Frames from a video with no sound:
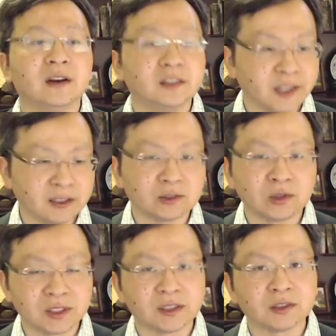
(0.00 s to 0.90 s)
而这个
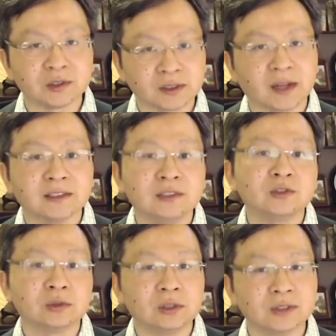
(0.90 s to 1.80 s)
东西呢，就是当
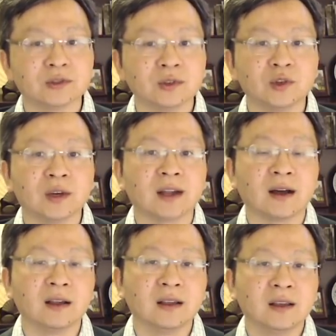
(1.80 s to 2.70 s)
今中国人最缺的
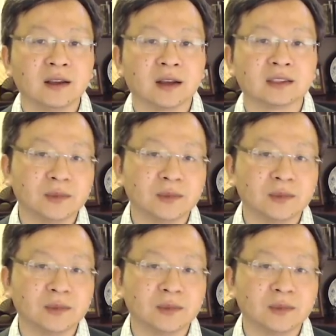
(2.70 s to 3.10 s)
啊。